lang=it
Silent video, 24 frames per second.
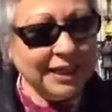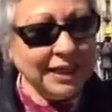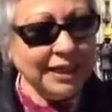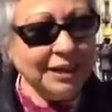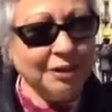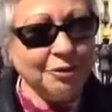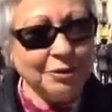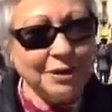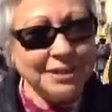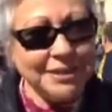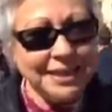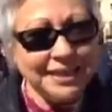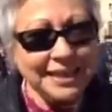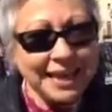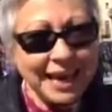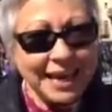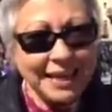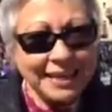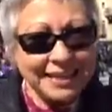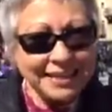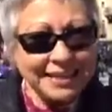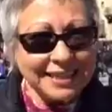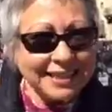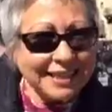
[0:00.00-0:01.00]
a questa
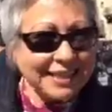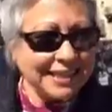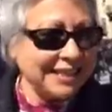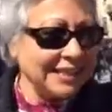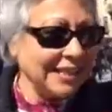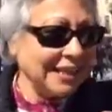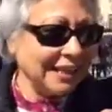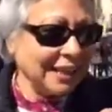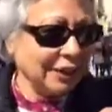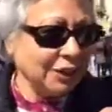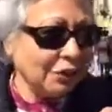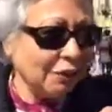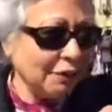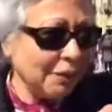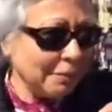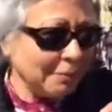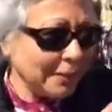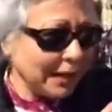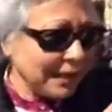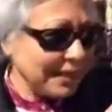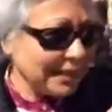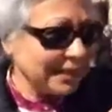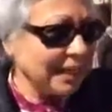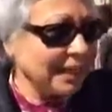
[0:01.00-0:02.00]
terra che
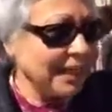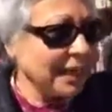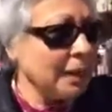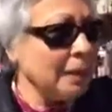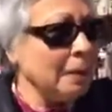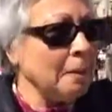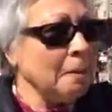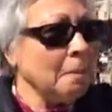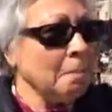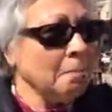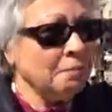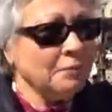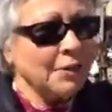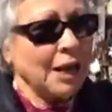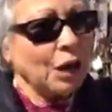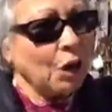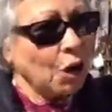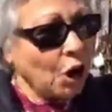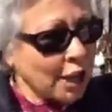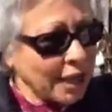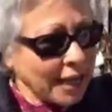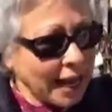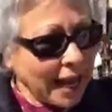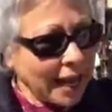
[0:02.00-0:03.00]
dovrebbe essere di
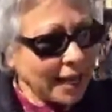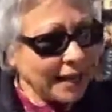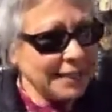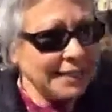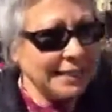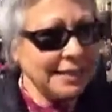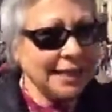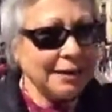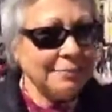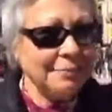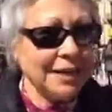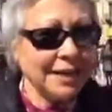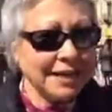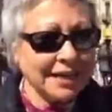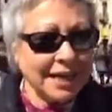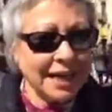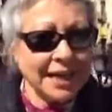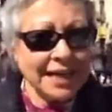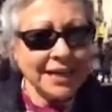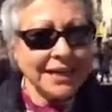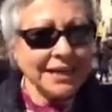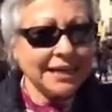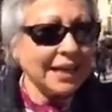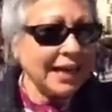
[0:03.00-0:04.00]
accoglienza ma che
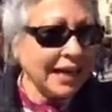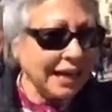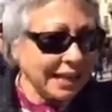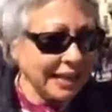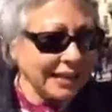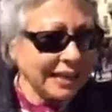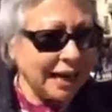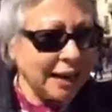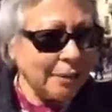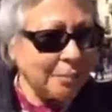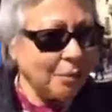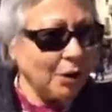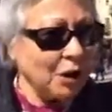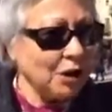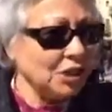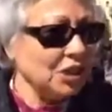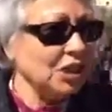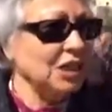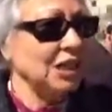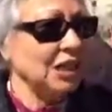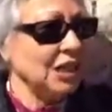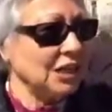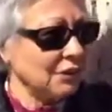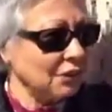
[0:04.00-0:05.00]
in realtà poi
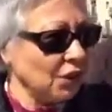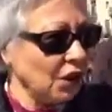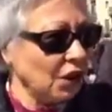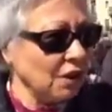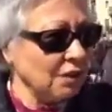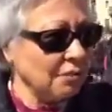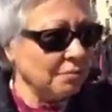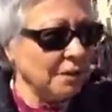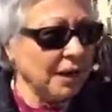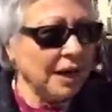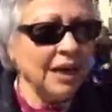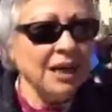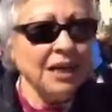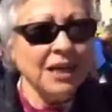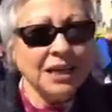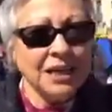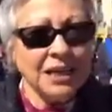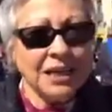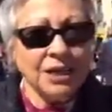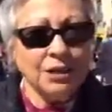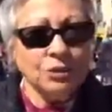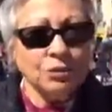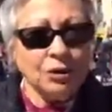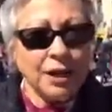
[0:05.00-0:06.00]
si trasforma
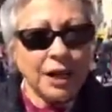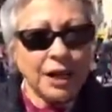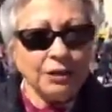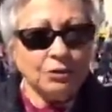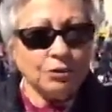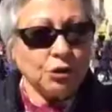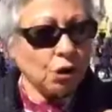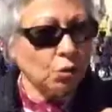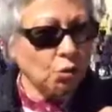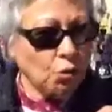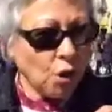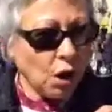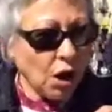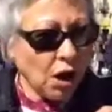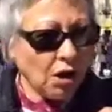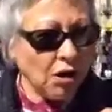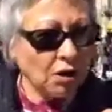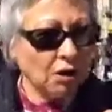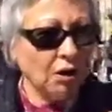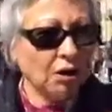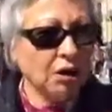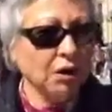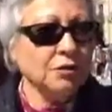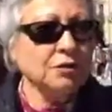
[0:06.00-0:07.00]
in un altro
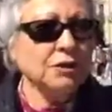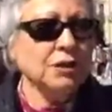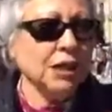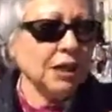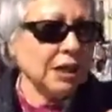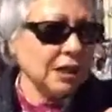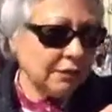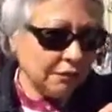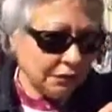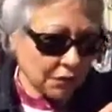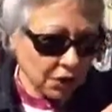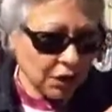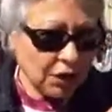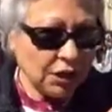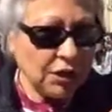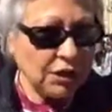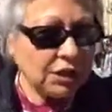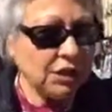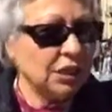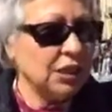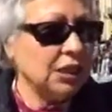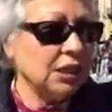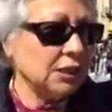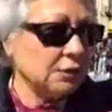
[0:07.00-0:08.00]
luogo di,
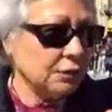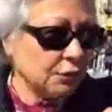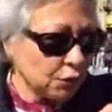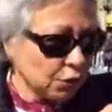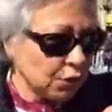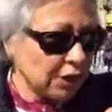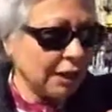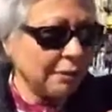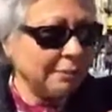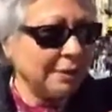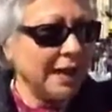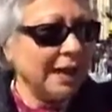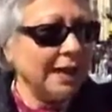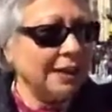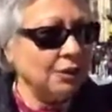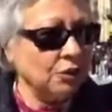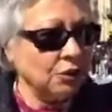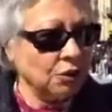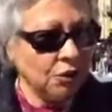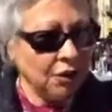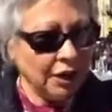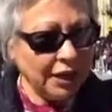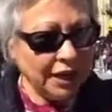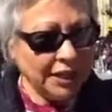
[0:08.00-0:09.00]
di
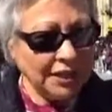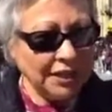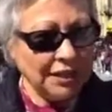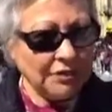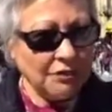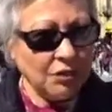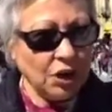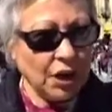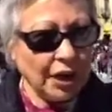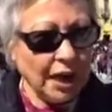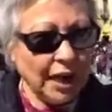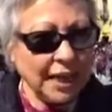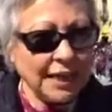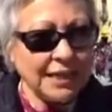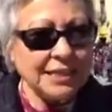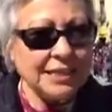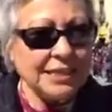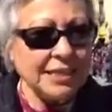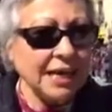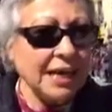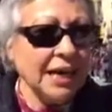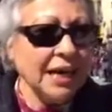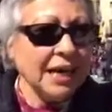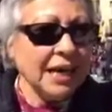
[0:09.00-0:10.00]
sfruttamento e di
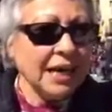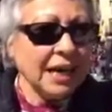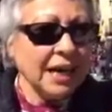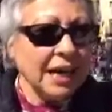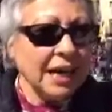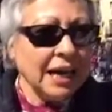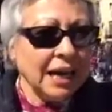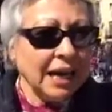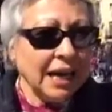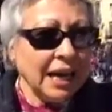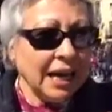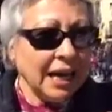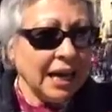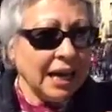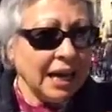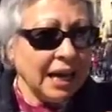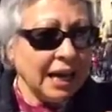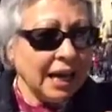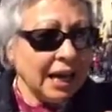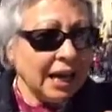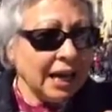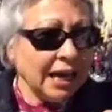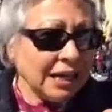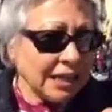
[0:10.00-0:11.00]
violenze
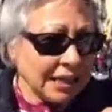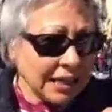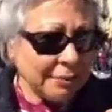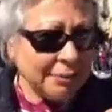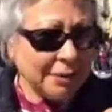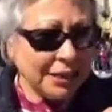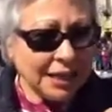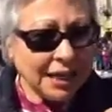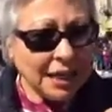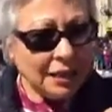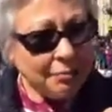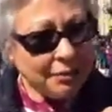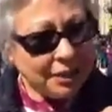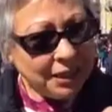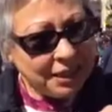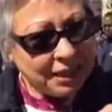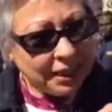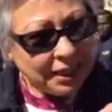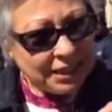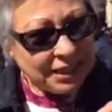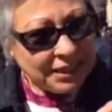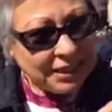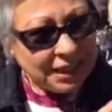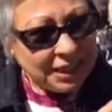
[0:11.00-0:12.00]
è il tema della
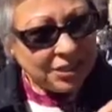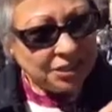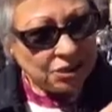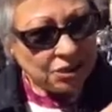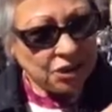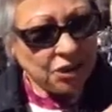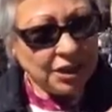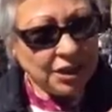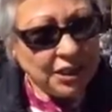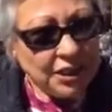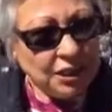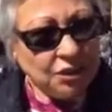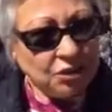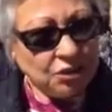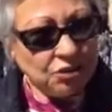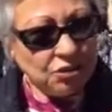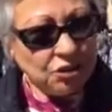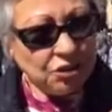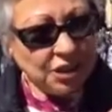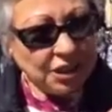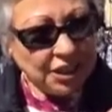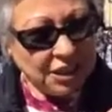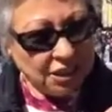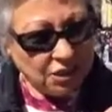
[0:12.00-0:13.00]
militarizzazione del
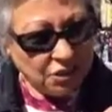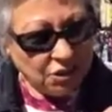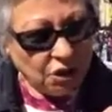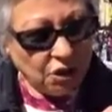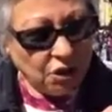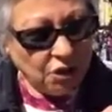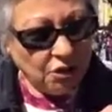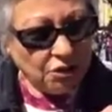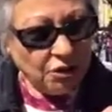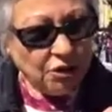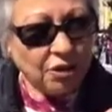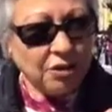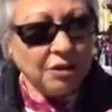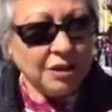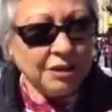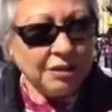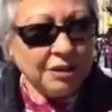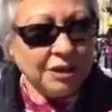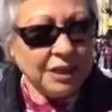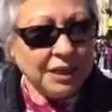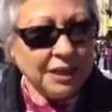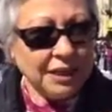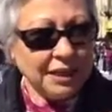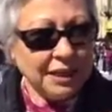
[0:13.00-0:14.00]
nostro territorio.
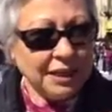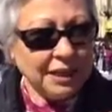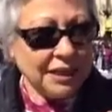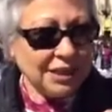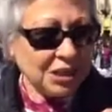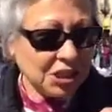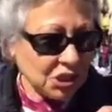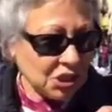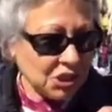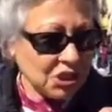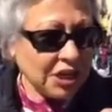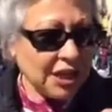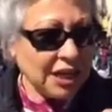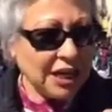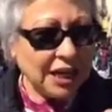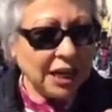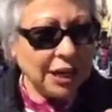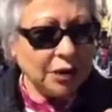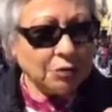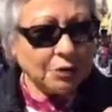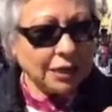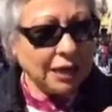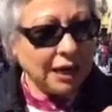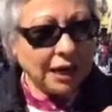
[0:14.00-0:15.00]
Eh, la
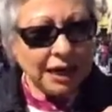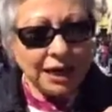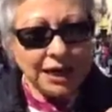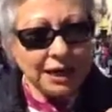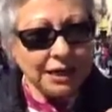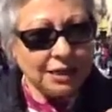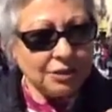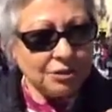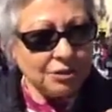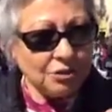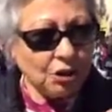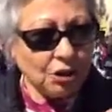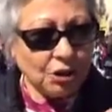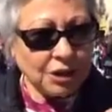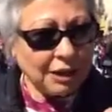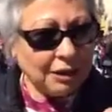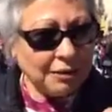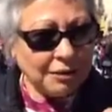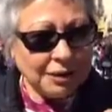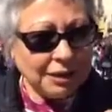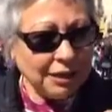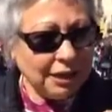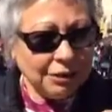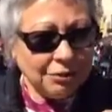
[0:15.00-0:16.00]
Sicilia è una
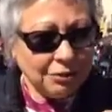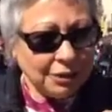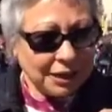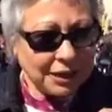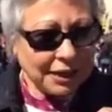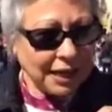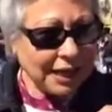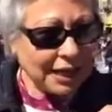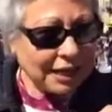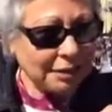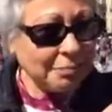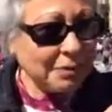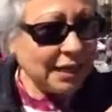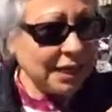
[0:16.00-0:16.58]
zona, è una terra